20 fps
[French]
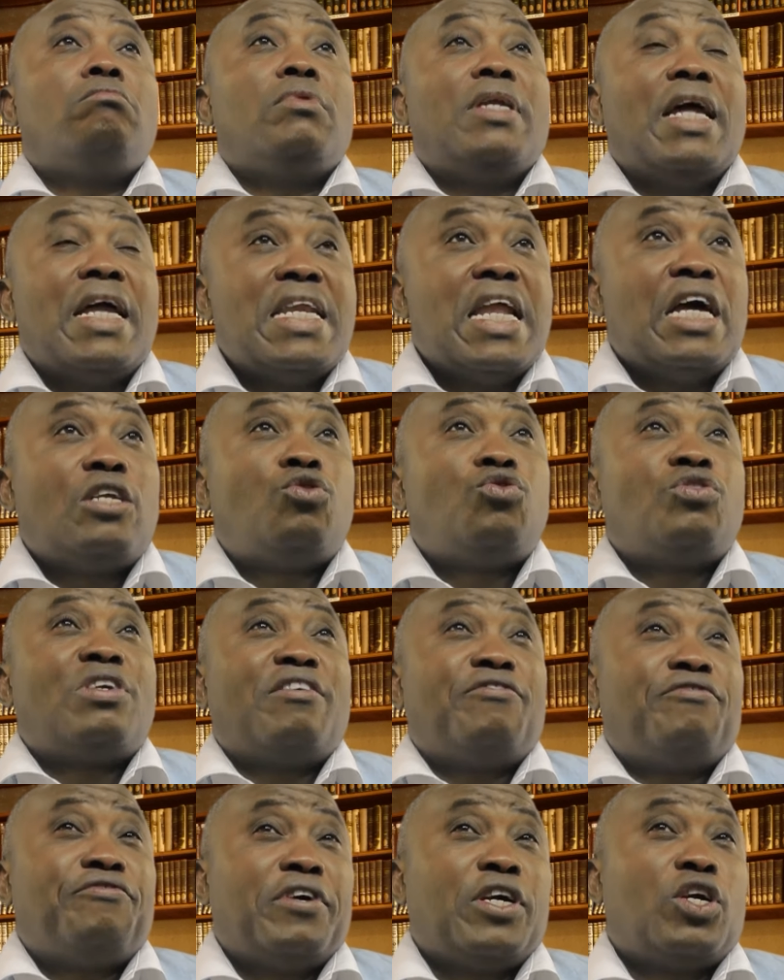la nature
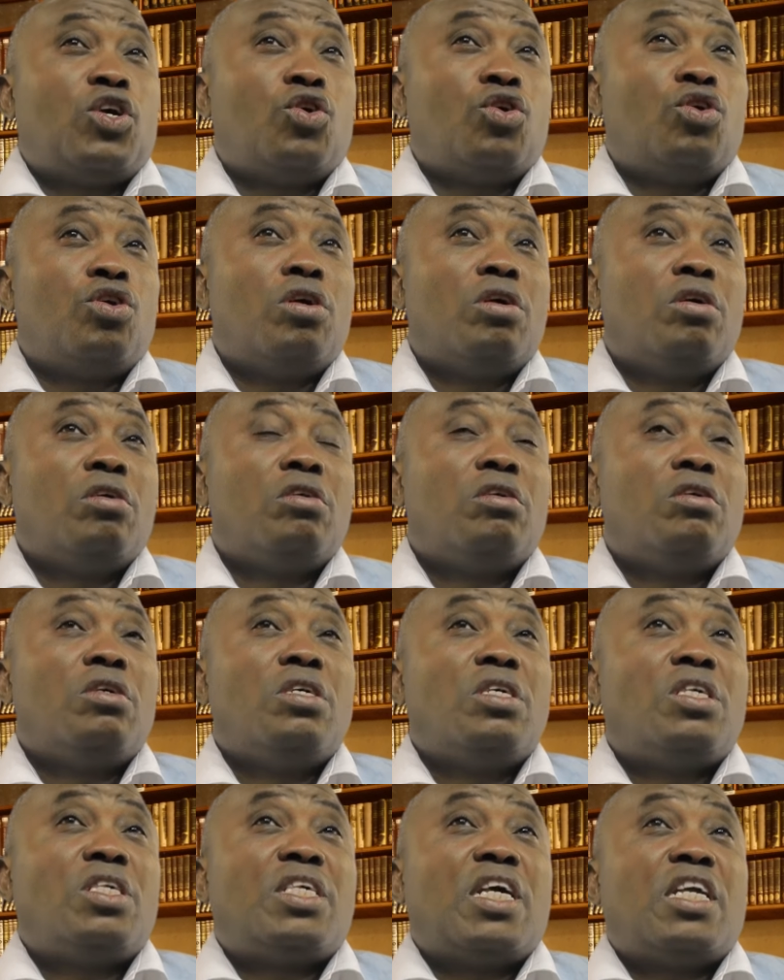a fait que
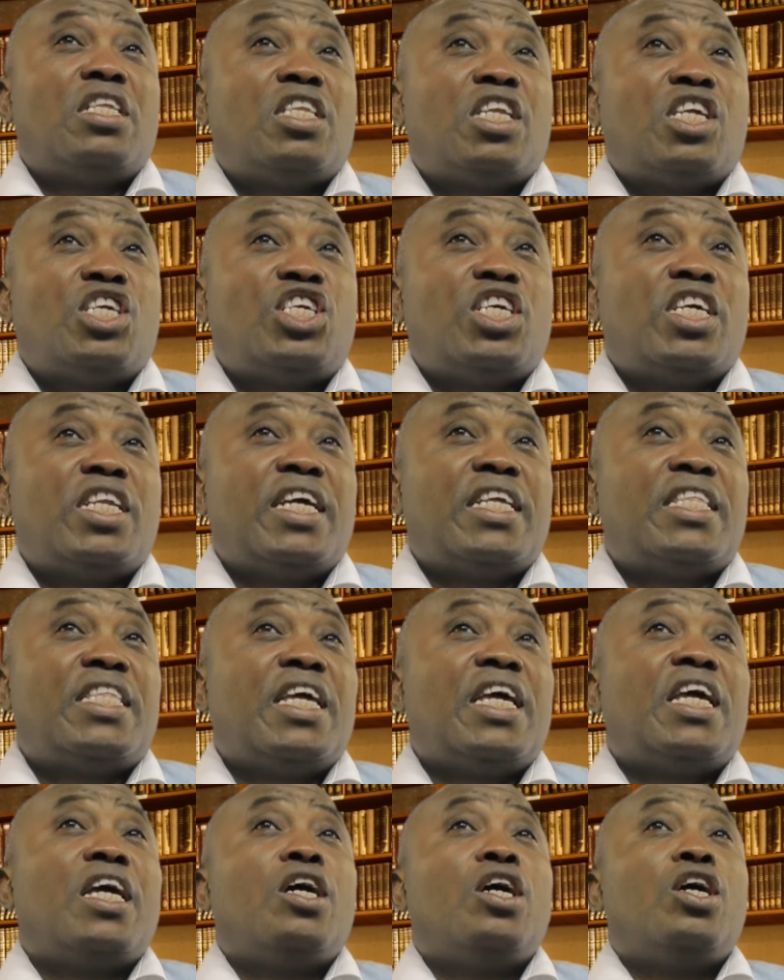cette tricherie
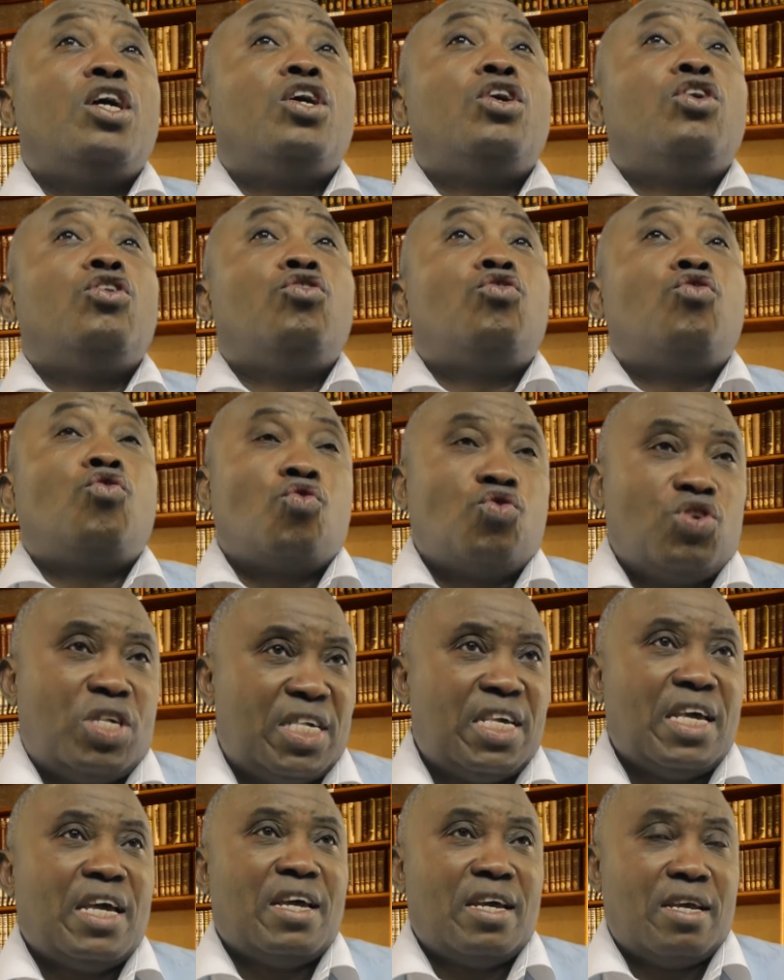était
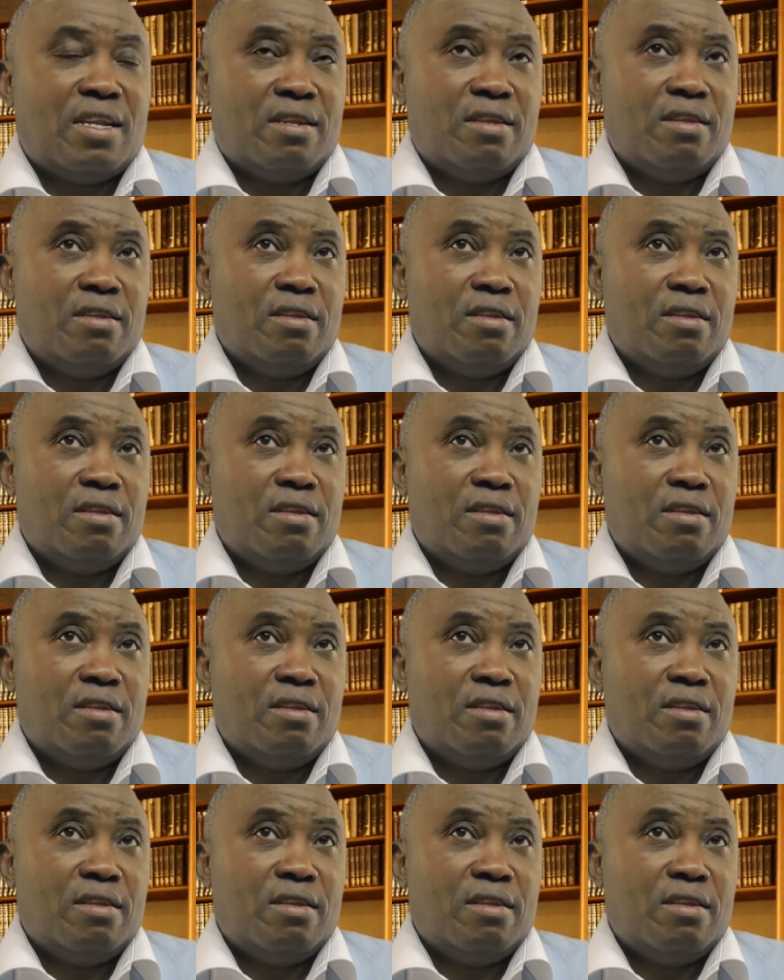grossière.